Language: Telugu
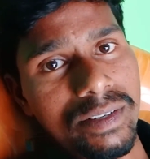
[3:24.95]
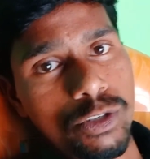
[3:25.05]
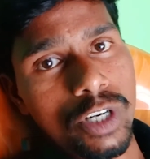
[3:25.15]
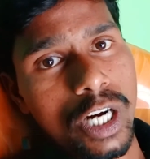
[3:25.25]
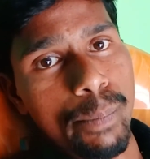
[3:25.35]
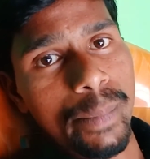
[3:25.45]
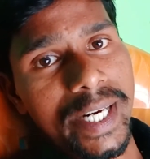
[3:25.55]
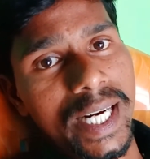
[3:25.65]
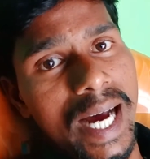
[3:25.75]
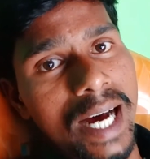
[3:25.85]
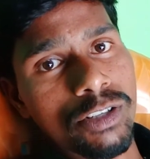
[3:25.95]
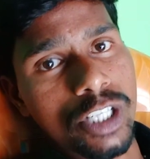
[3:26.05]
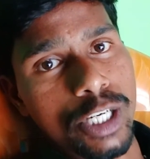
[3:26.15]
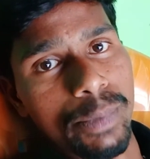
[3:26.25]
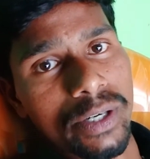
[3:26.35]
సో కంపెనీ లాస్
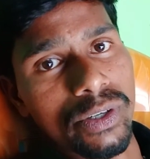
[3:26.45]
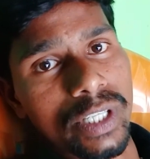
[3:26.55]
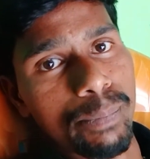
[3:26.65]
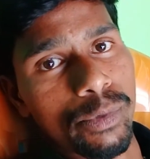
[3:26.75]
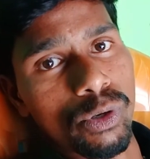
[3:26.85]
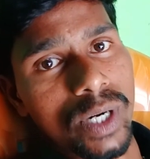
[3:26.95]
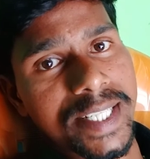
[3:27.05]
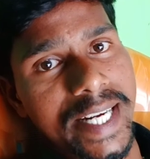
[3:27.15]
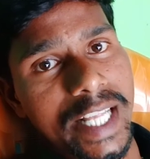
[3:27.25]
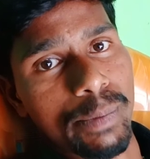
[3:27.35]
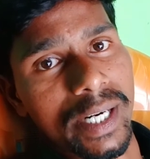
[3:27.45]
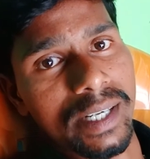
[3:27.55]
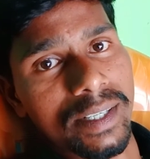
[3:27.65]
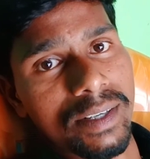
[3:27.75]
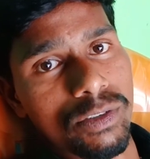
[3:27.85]
వచ్చే పనులు ఎప్పుడూ కూడా చేయదనమాట
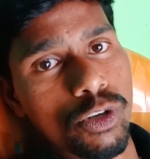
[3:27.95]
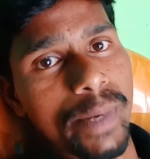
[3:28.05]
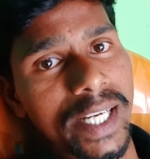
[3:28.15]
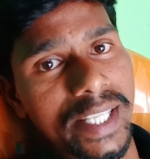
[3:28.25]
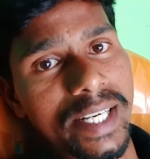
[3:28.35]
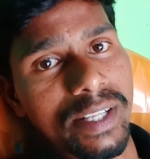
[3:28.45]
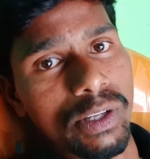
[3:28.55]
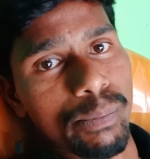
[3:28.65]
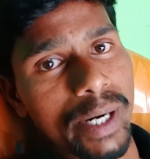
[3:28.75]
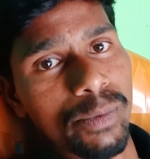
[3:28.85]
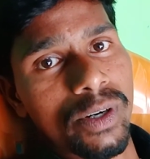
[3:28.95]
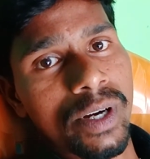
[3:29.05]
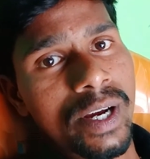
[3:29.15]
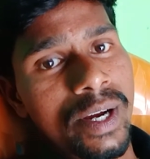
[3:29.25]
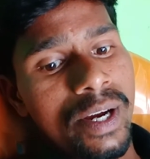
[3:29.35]
సో మనకు తెలియదు మనము
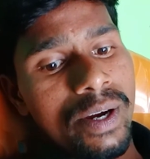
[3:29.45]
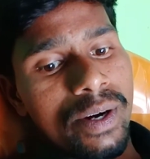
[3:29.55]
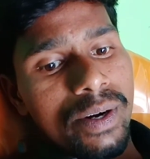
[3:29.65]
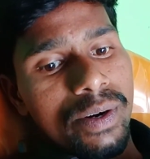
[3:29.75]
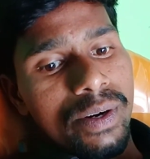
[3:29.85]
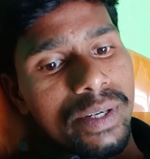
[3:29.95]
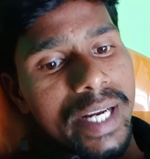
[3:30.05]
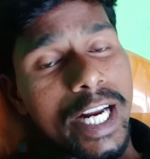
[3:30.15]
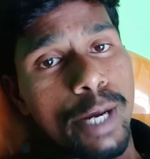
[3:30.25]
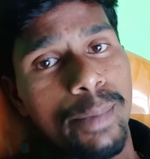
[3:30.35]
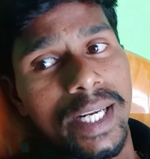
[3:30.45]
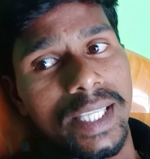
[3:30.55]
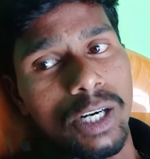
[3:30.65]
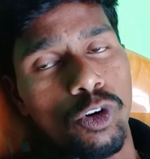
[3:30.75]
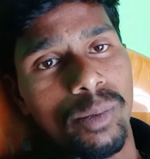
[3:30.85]
ఏ నెంబర్కి
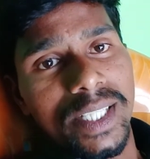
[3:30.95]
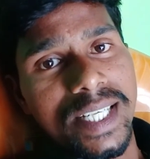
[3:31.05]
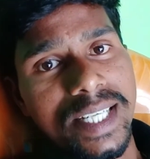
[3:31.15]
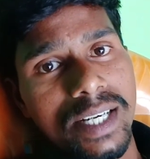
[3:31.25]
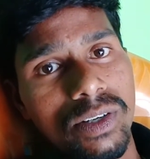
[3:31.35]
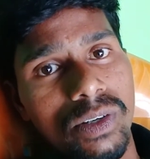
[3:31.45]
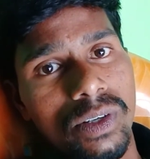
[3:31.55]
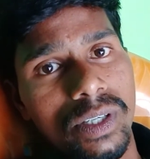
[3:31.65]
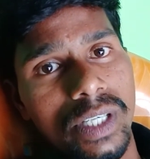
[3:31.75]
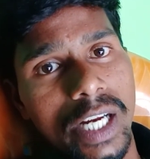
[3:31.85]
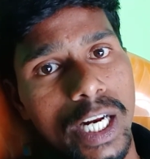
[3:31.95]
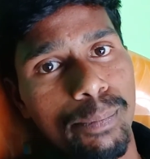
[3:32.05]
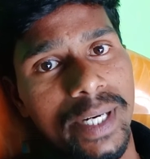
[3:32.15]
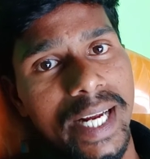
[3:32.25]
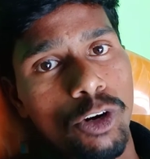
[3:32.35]
తక్కువ మంది వేసినారు ఏ
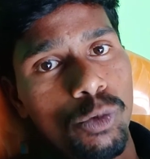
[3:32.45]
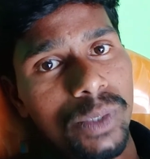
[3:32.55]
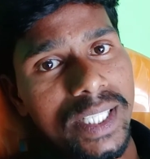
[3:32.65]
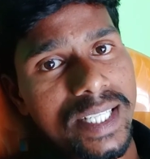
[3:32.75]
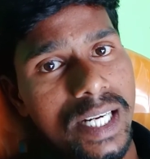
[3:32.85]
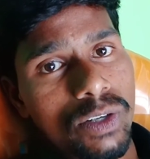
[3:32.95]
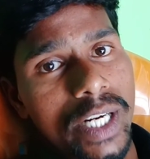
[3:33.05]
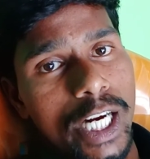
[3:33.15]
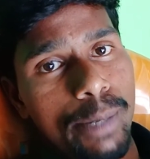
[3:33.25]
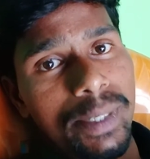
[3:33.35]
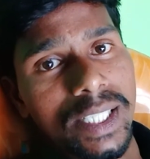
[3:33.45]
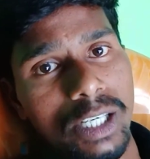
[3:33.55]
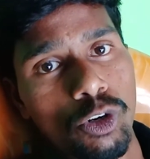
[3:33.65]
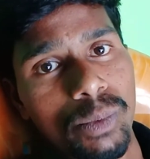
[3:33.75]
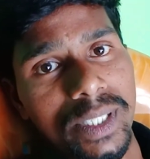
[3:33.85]
నెంబర్కి ఎక్కువ మంది వేసినారు ఏ నెంబర్కి
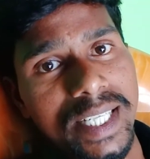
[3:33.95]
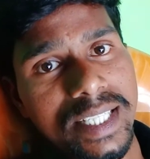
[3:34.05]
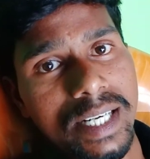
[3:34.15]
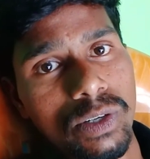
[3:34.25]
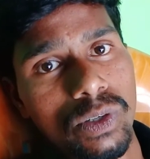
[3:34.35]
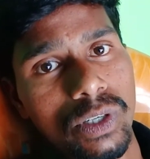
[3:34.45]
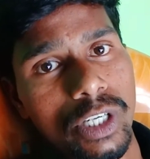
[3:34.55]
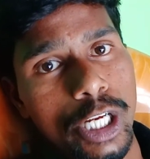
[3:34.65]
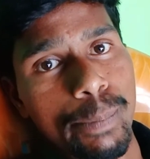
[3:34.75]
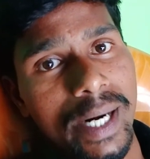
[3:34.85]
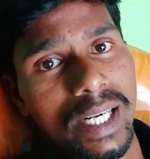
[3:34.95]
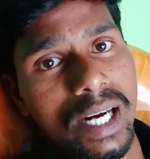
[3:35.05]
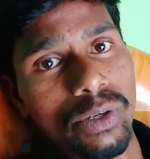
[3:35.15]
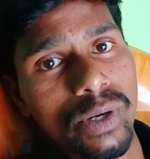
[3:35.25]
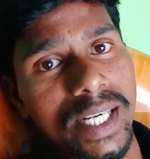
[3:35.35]
తక్కువ మంది వేసినారు ఈ
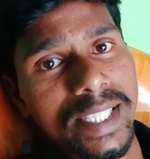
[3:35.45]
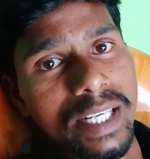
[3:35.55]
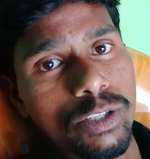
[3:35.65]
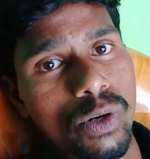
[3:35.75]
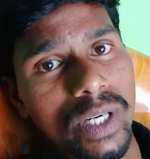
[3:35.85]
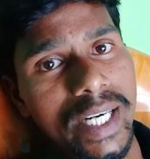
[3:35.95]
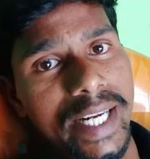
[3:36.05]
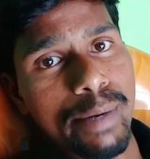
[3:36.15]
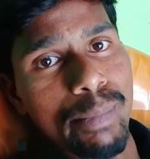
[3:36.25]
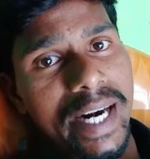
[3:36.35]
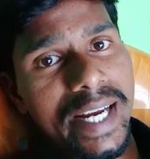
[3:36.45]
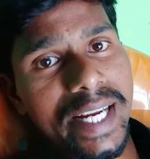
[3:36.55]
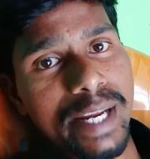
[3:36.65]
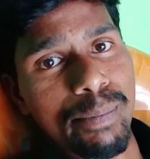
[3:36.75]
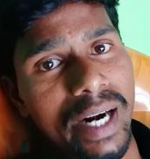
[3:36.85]
మటకాలు అని తెలుసుకోవాలంటే
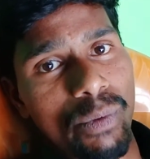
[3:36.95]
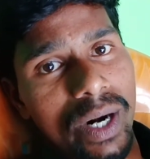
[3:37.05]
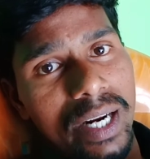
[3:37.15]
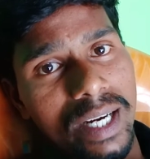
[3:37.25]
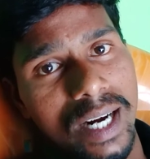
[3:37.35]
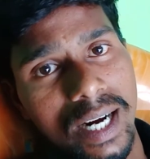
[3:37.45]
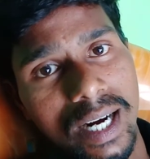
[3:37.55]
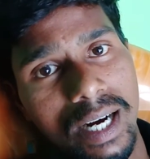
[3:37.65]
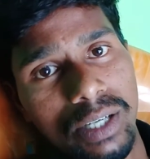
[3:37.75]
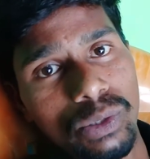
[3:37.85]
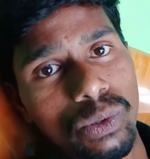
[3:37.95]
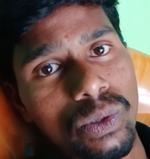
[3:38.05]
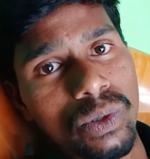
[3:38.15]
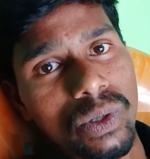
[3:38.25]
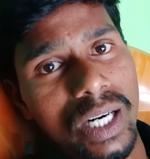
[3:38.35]
మనకి మన వల్ల కాదు
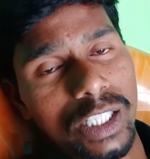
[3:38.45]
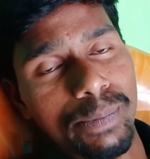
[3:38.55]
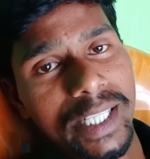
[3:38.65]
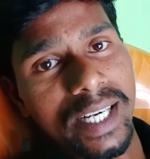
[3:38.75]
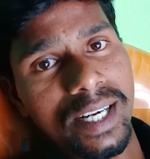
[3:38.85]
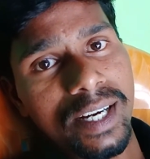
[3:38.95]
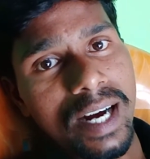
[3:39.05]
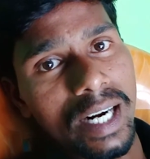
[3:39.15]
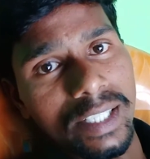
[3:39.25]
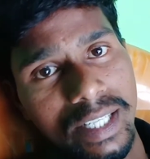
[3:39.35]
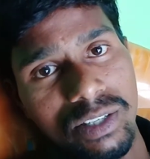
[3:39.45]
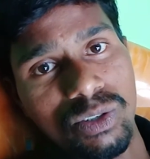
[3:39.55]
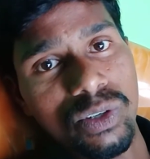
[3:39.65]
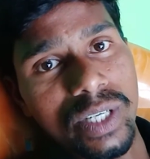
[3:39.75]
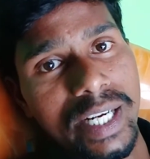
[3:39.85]
అర్థమైందా అలా
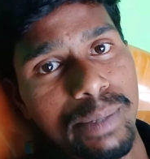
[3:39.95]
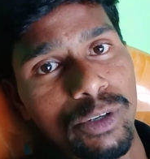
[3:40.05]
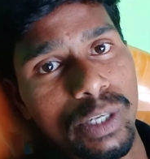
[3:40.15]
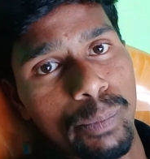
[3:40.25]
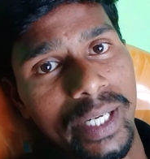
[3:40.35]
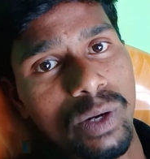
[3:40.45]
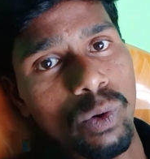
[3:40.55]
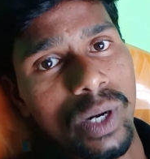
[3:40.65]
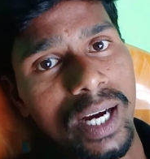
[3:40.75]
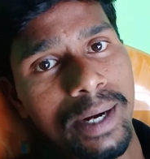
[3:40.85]
తెలుసుకోలేము ఎప్పటికీ కూడా